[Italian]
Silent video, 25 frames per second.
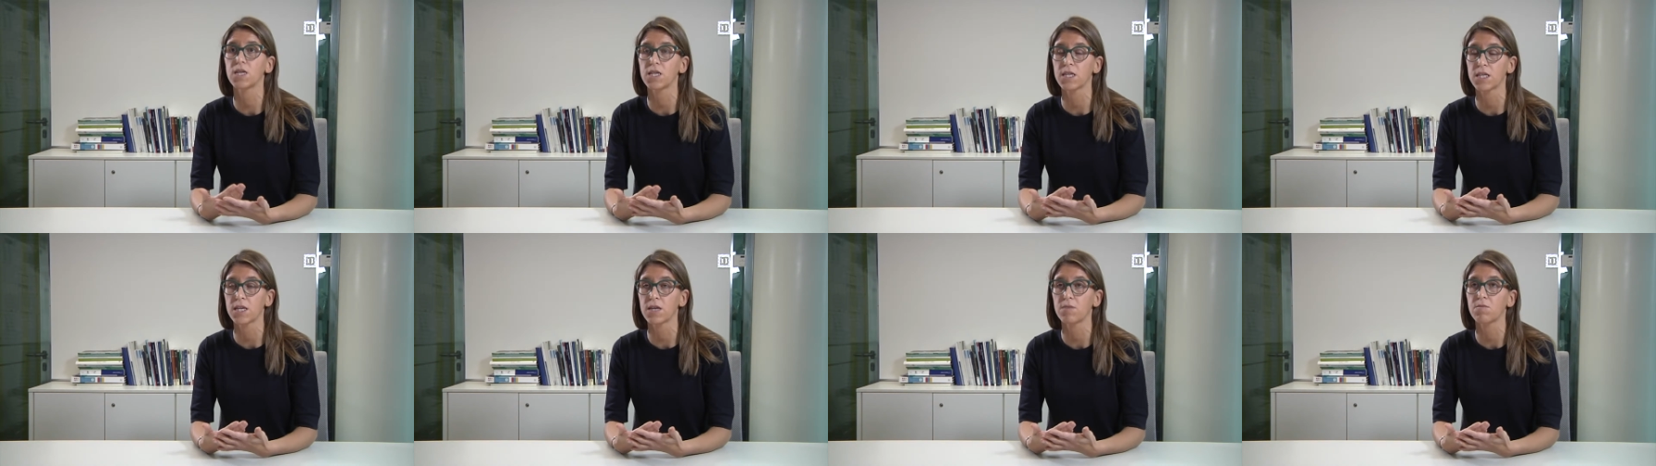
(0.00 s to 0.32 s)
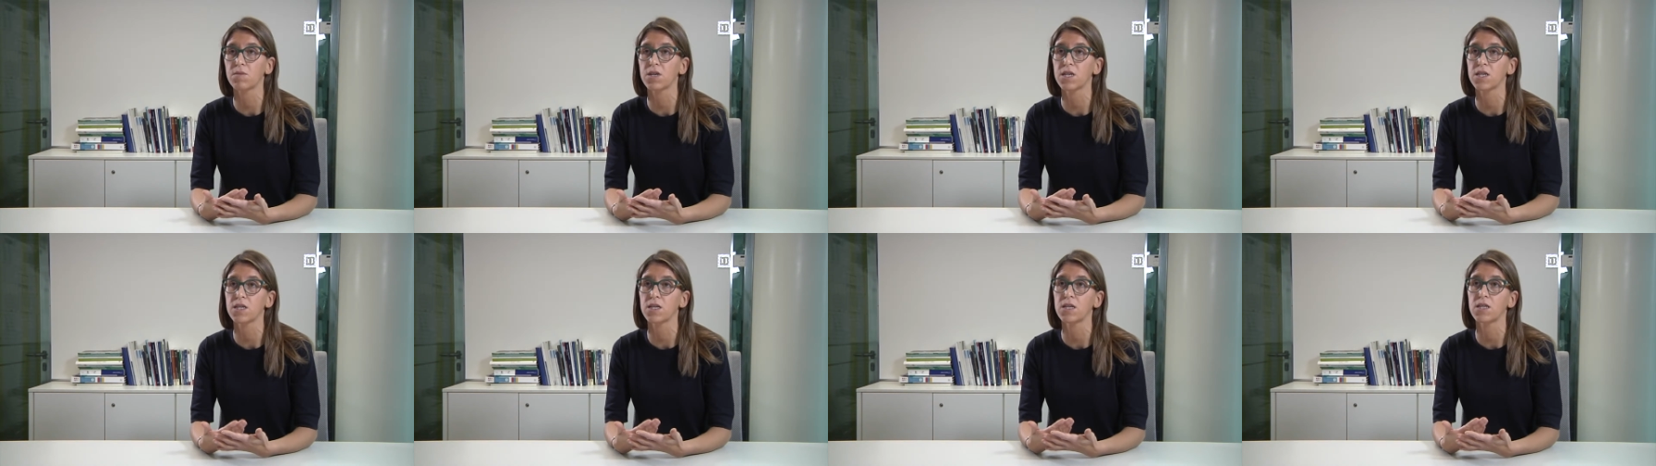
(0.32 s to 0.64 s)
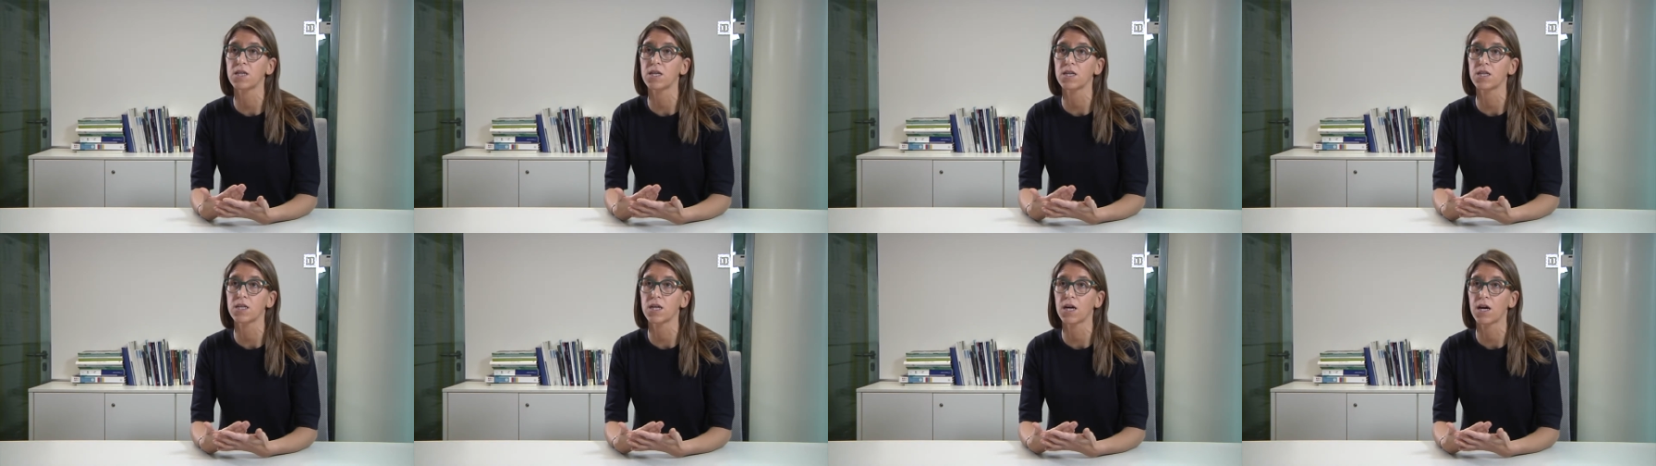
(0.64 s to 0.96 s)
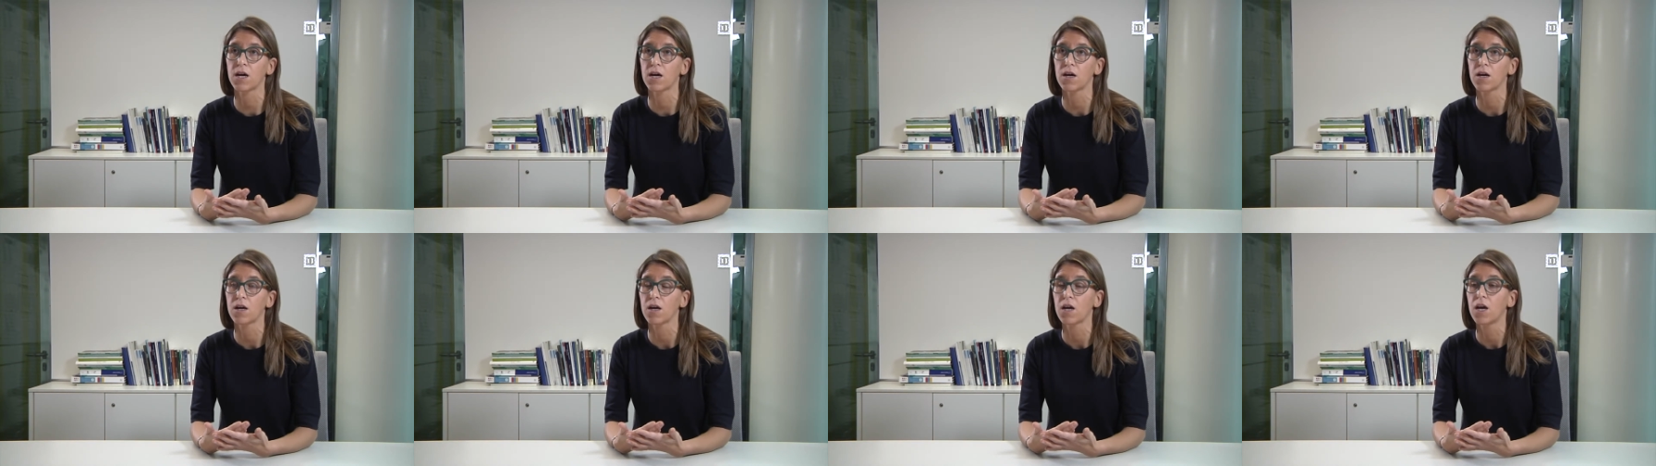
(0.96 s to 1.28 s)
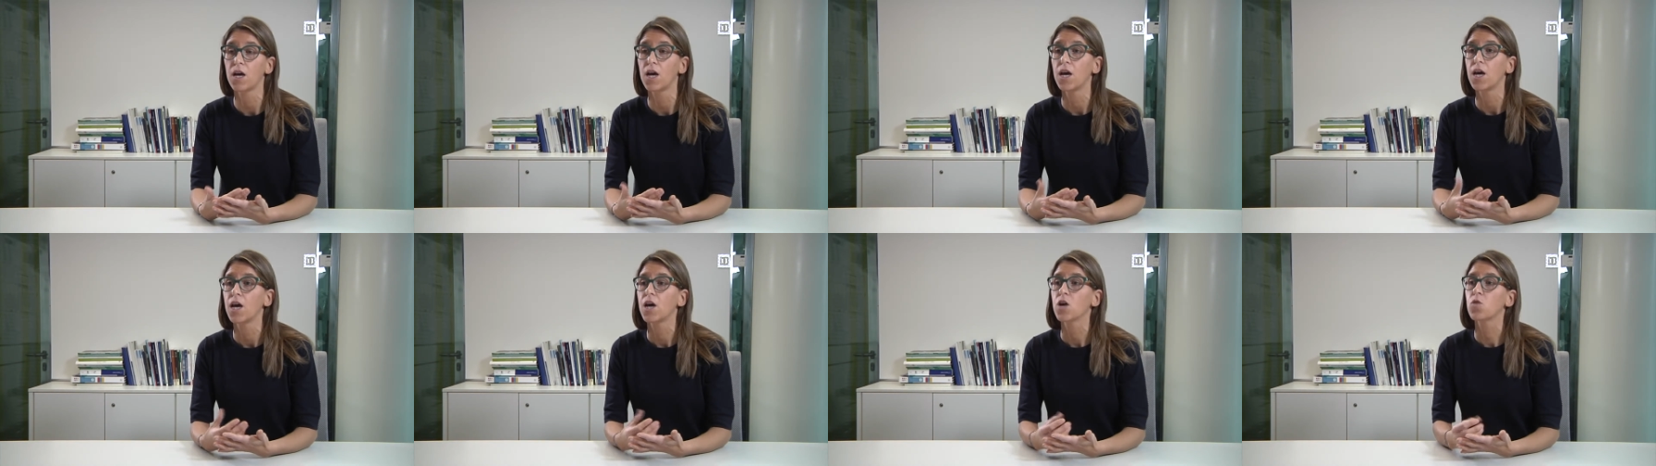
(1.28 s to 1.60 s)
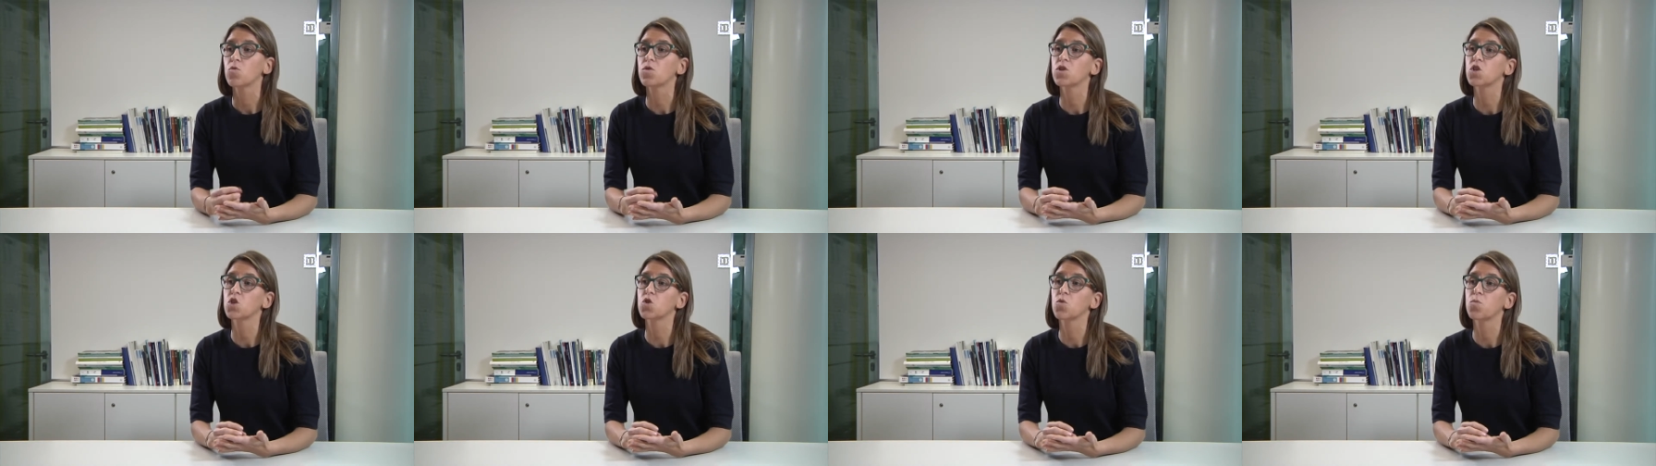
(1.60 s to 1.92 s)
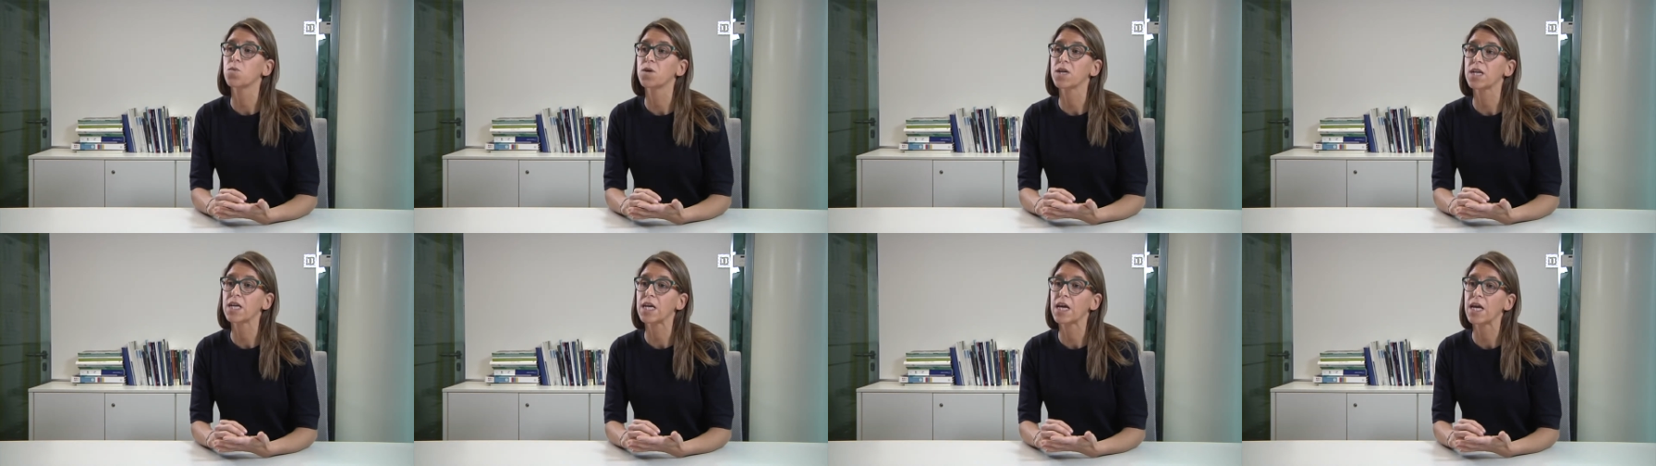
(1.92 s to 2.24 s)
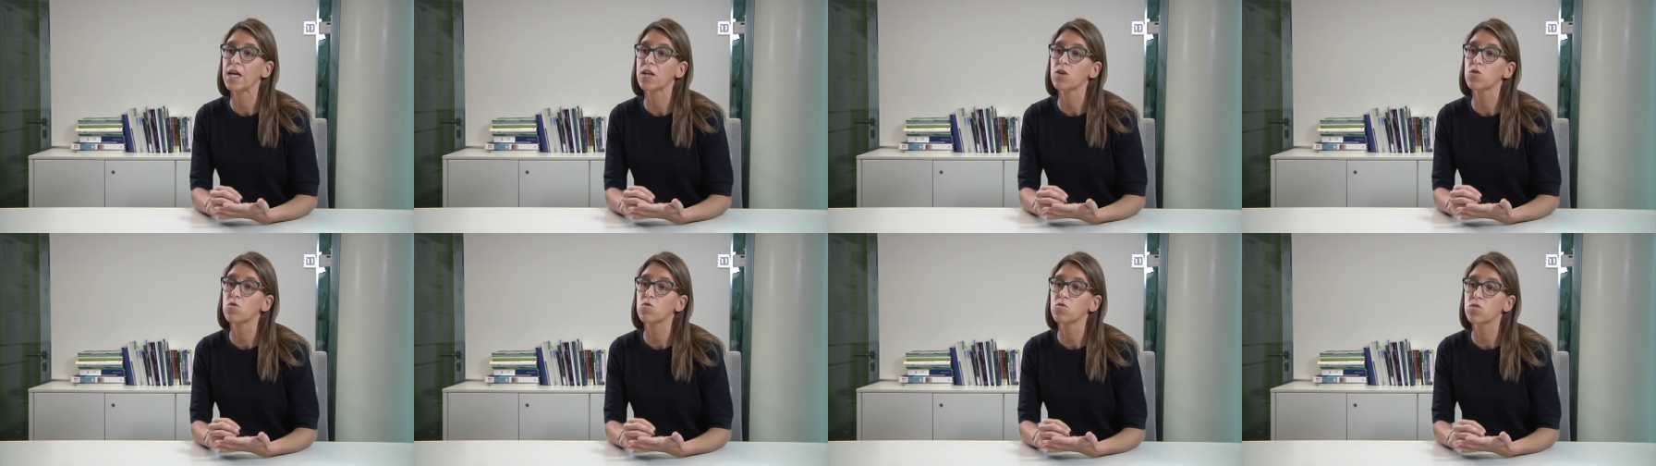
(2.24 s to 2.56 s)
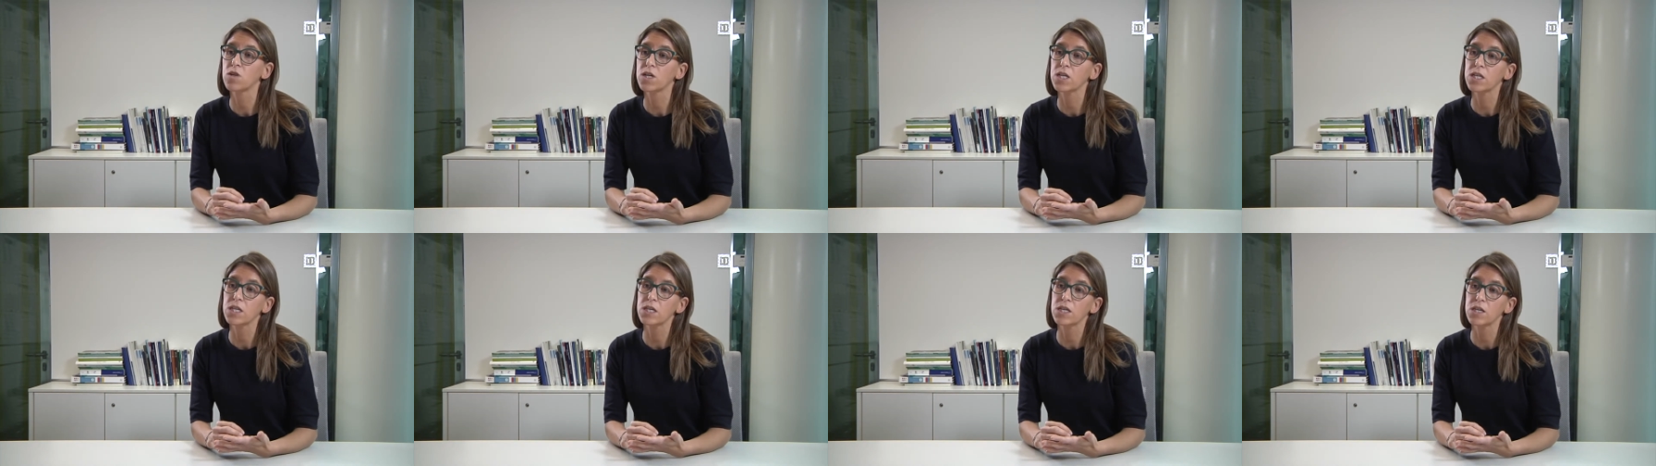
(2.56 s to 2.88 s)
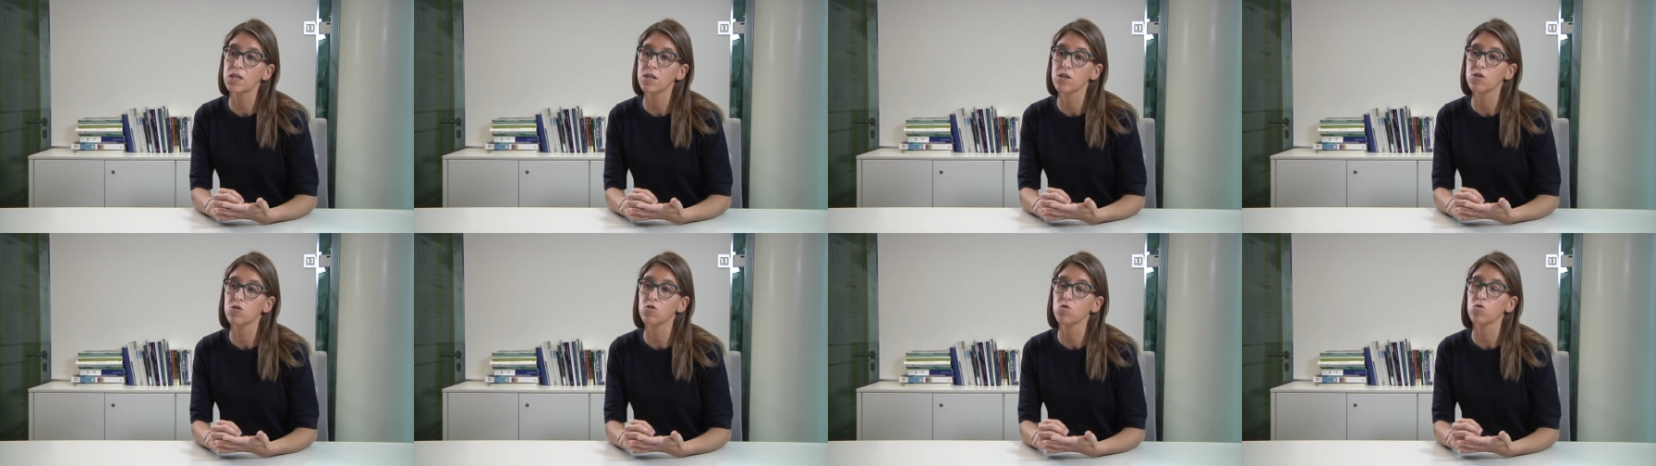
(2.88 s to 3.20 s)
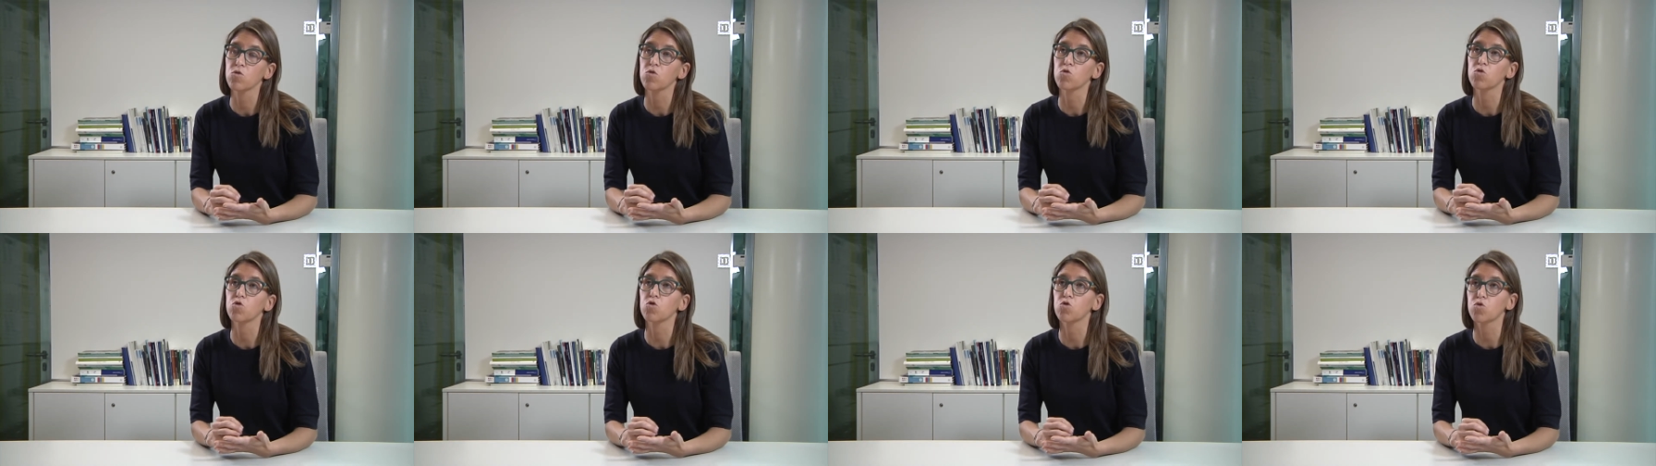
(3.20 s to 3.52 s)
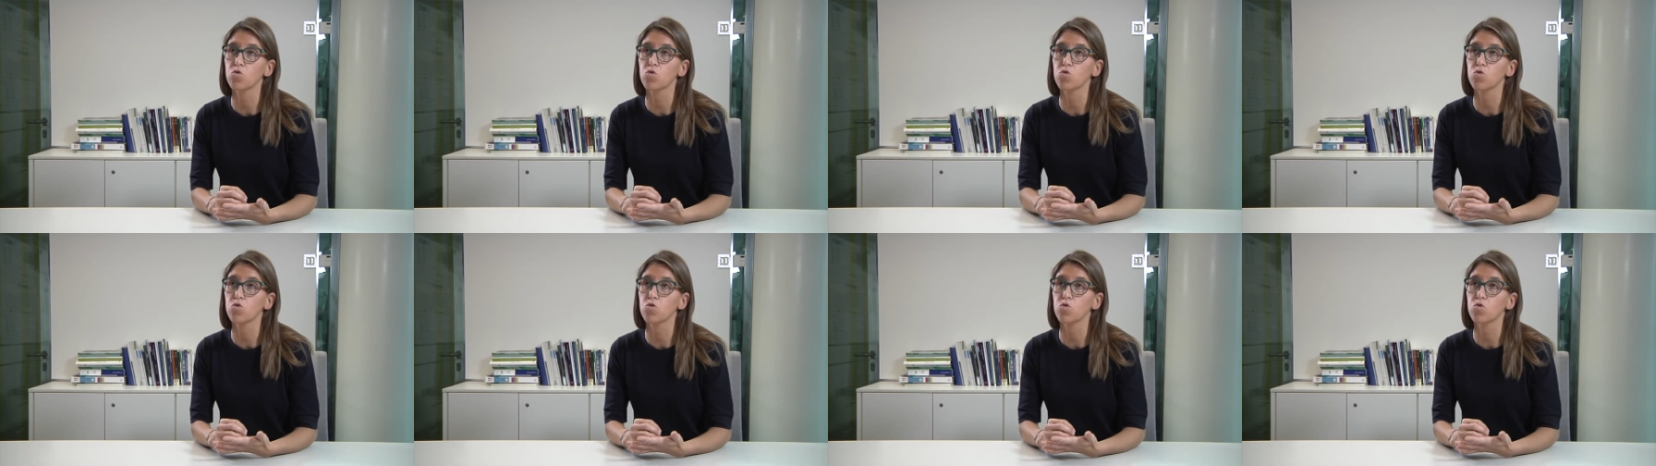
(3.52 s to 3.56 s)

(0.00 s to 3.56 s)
dei 6 mesi di età. Questo perché non esistono